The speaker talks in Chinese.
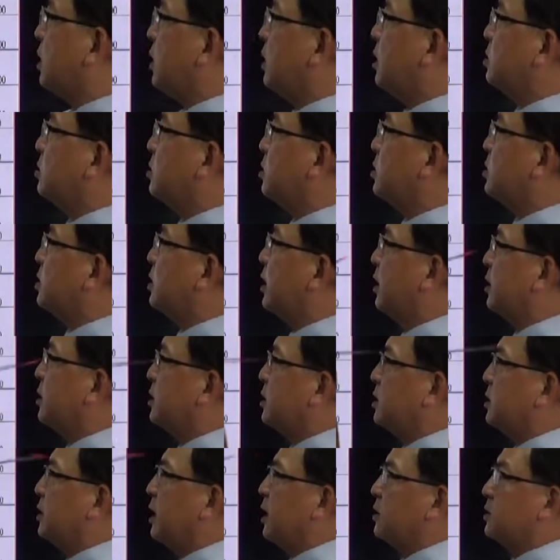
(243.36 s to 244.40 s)
的一个趋势还
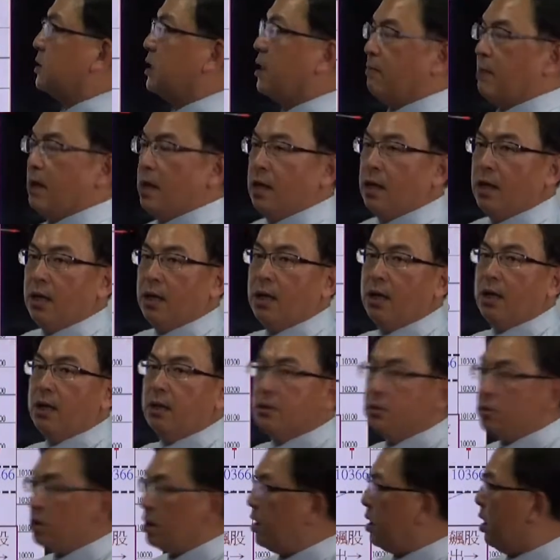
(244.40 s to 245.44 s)
是向上嘛，
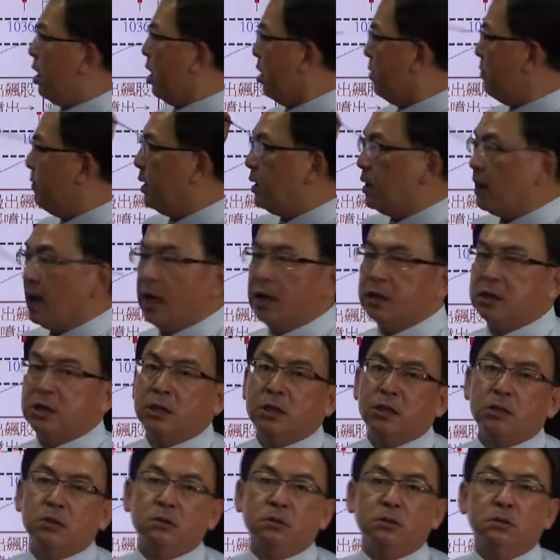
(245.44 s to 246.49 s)
所以后面的行
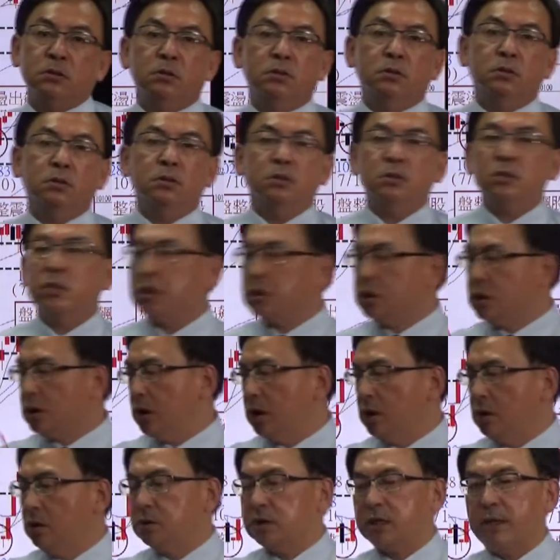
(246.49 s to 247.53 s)
情就是
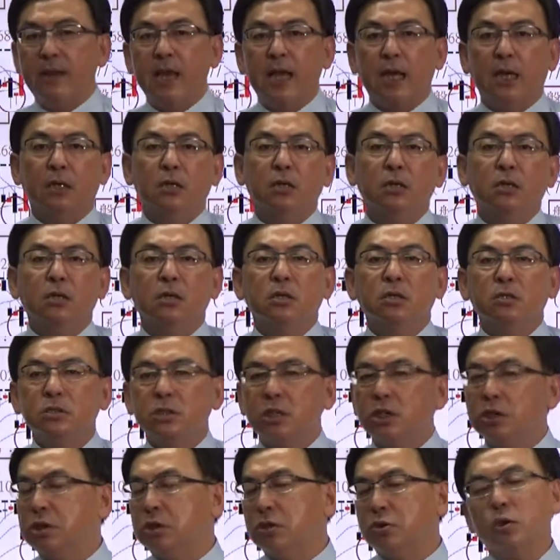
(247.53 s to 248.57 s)
一路怎么样，
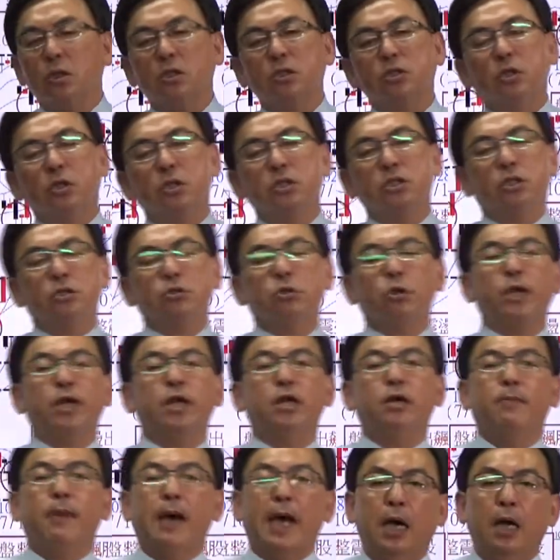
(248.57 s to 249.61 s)
就是做多就对
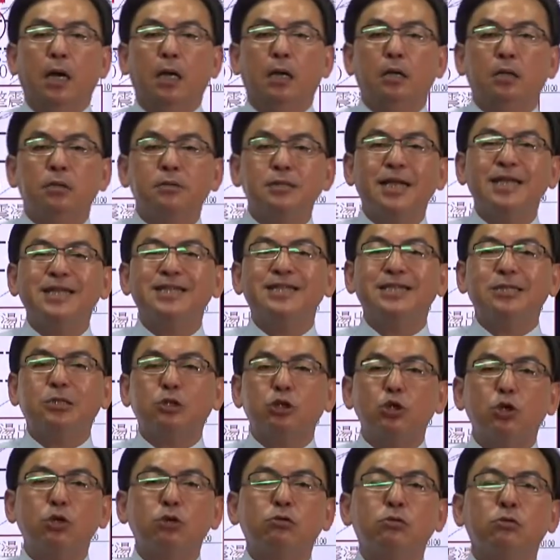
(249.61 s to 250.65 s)
了嘛。但是
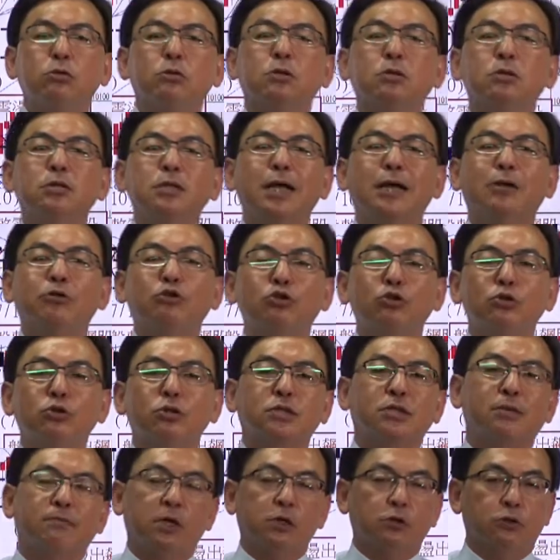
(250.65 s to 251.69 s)
做多要做
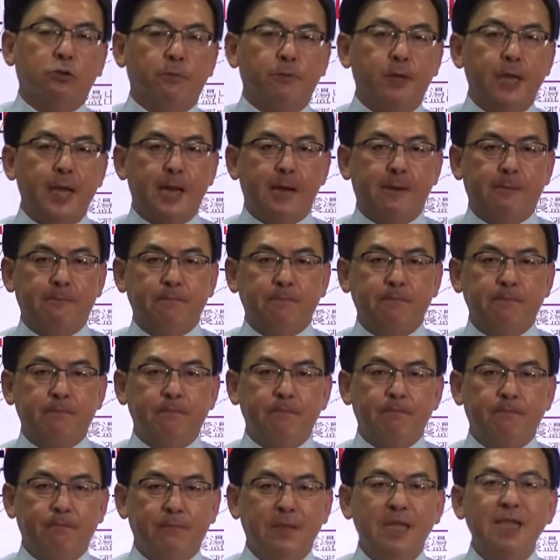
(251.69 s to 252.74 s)
什么股票？
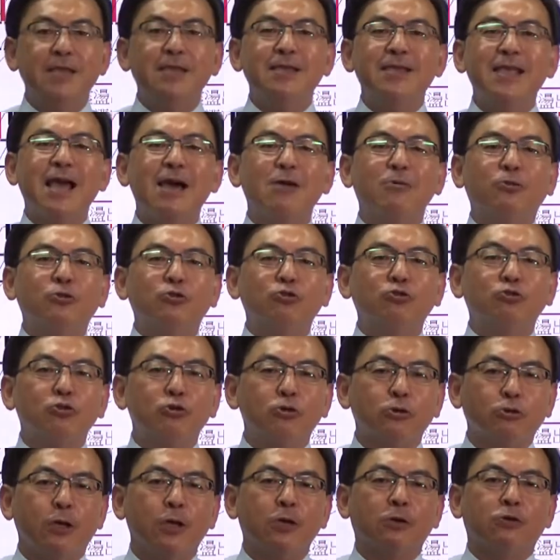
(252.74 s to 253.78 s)
你要
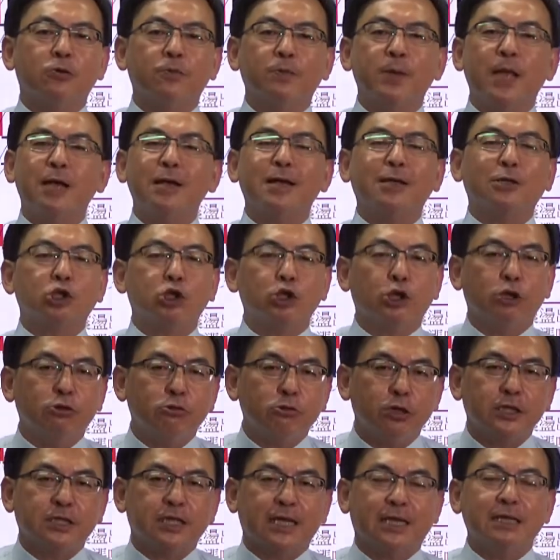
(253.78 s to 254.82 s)
做对股票，要选
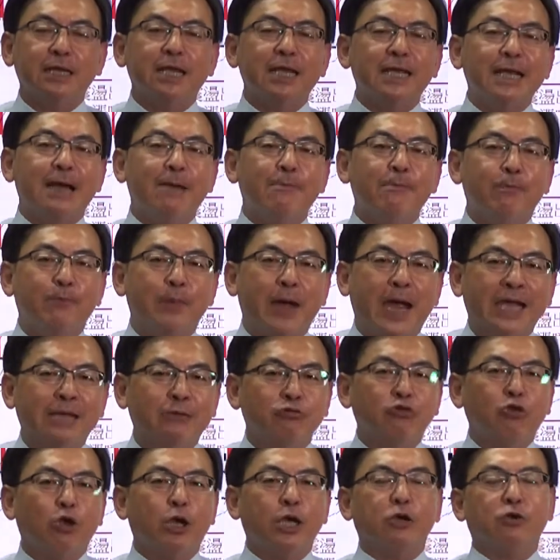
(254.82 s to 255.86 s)
对产业，要买
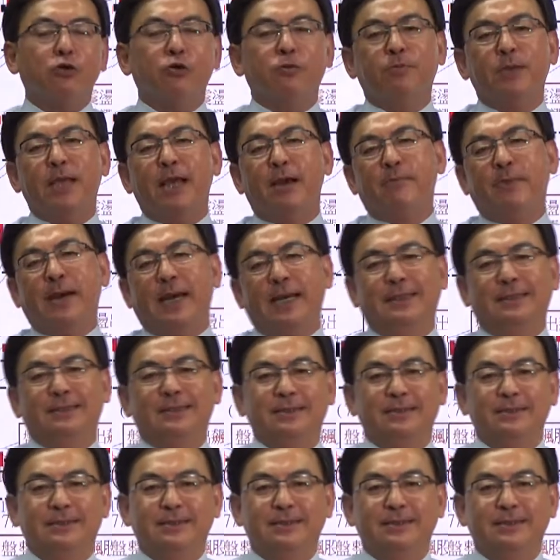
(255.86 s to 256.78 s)
对股票嘛，